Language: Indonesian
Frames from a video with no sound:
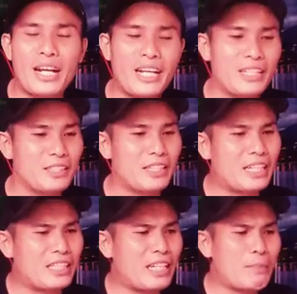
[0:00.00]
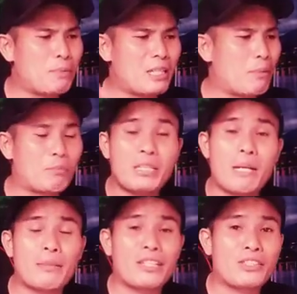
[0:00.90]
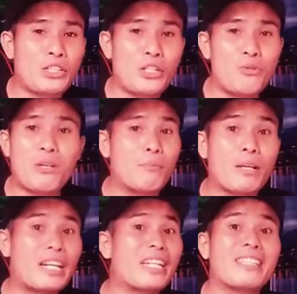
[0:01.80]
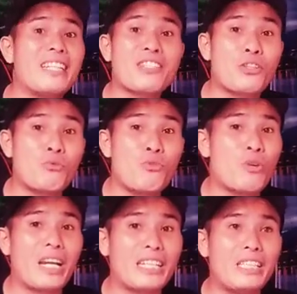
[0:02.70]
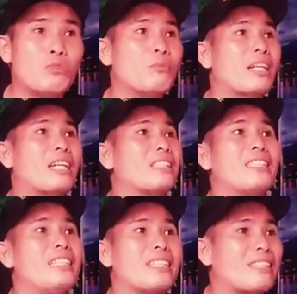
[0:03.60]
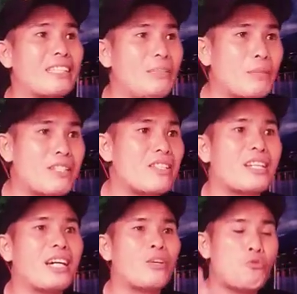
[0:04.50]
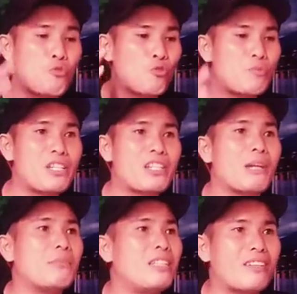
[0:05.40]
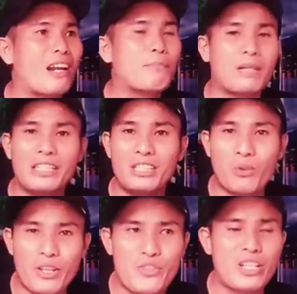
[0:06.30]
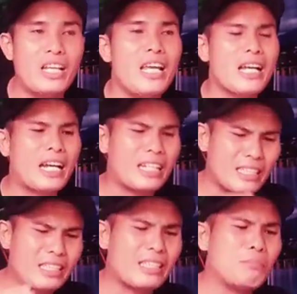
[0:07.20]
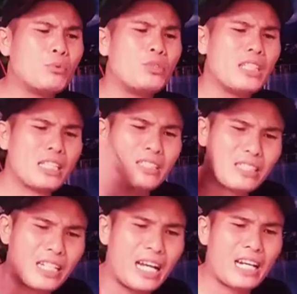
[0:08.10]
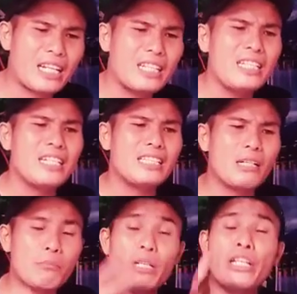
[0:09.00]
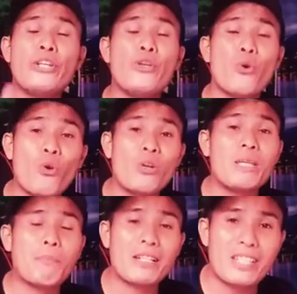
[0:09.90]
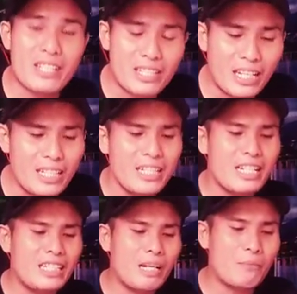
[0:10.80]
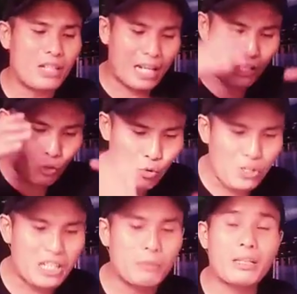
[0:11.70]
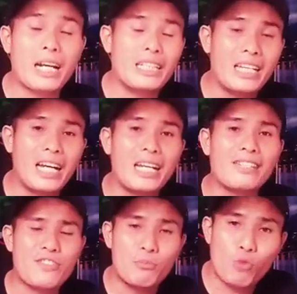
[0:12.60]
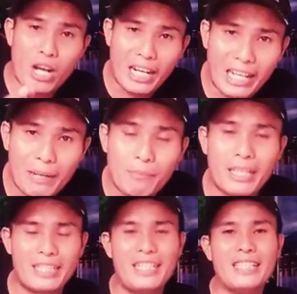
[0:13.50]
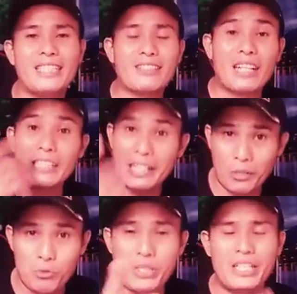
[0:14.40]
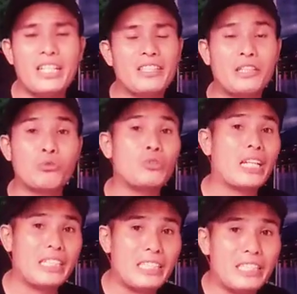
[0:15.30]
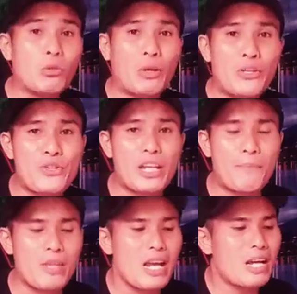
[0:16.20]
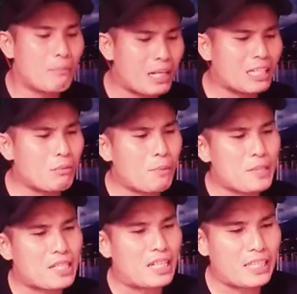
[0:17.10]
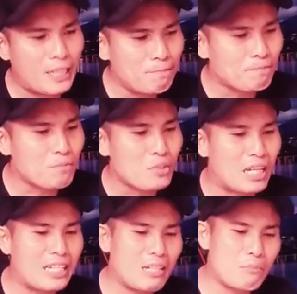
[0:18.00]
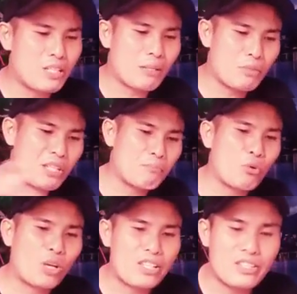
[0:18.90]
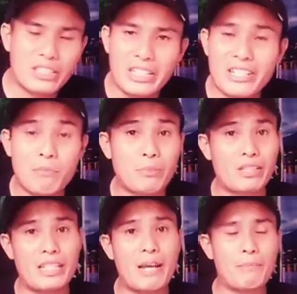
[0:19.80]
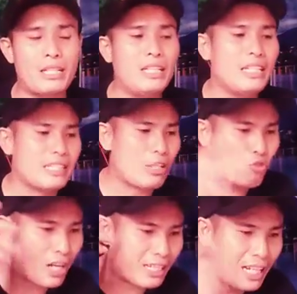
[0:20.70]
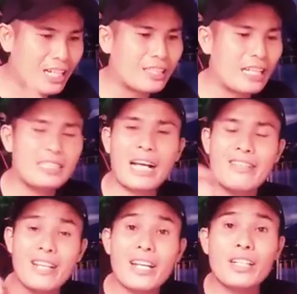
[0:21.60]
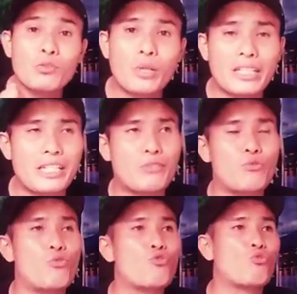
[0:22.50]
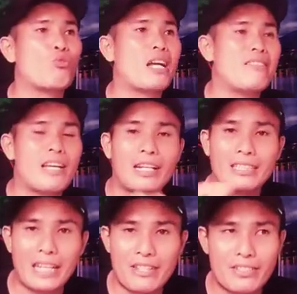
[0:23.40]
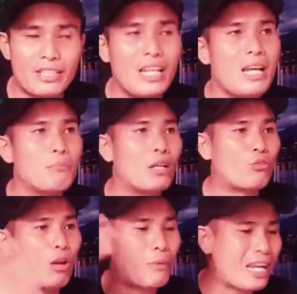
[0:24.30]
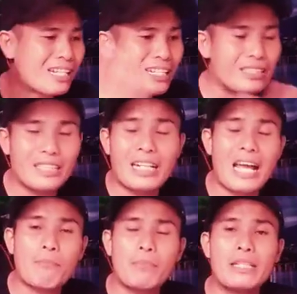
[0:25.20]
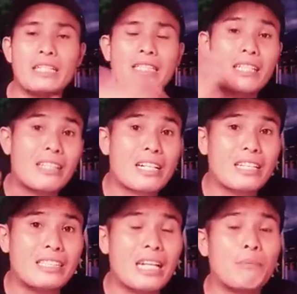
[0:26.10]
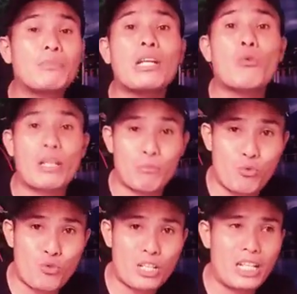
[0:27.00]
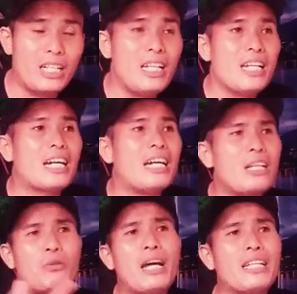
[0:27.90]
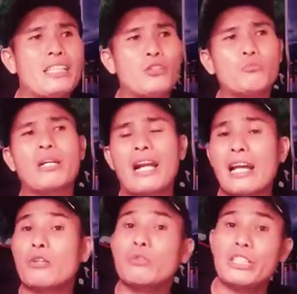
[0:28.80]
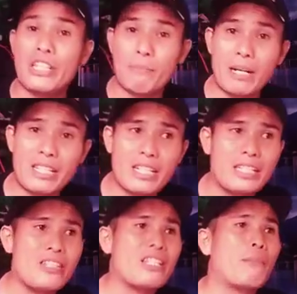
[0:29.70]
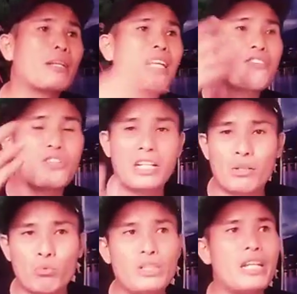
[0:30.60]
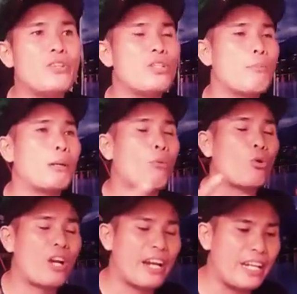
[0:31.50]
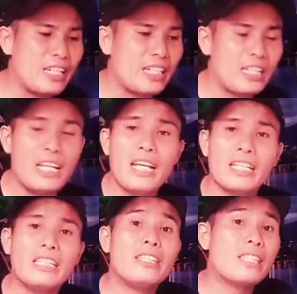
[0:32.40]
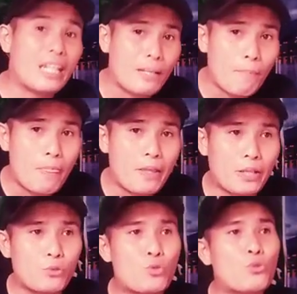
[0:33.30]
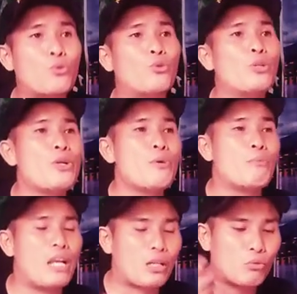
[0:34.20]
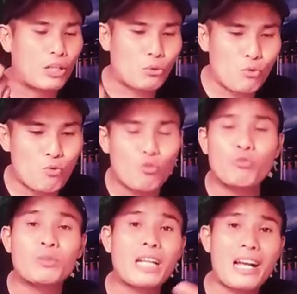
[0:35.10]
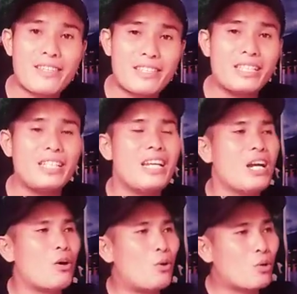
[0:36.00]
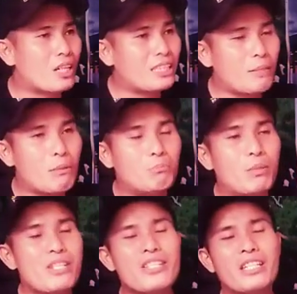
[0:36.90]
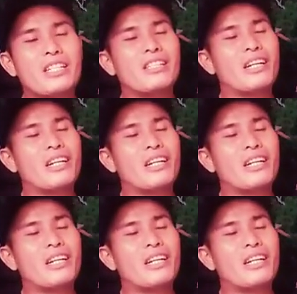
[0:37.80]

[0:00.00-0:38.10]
ya. Dan kita lihat pejabat-pejabat tertinggi juga mereka tidak setuju hal itu. Mereka tidak terima jika hukum Islam diterapkan di Indonesia. Karena kita punya negara yang berideologi Pancasila yang mengakui keberadaan semua agama yang telah diakui tentunya di Indonesia. Maka teman-teman sekalian, kalian bisa menyimpulkan sendiri seperti apa. Saya sudah katakan tadi, ajaran Tuhan Yesus justru ajaran kasih. Bertolak belakang dengan apa yang dikatakan dalam Taurat Musa kalau hal itu berlaku di zaman di zaman kasih karunia, di zaman modern ini, kita ya justru melakukan hukum kasih. Orang yang membenci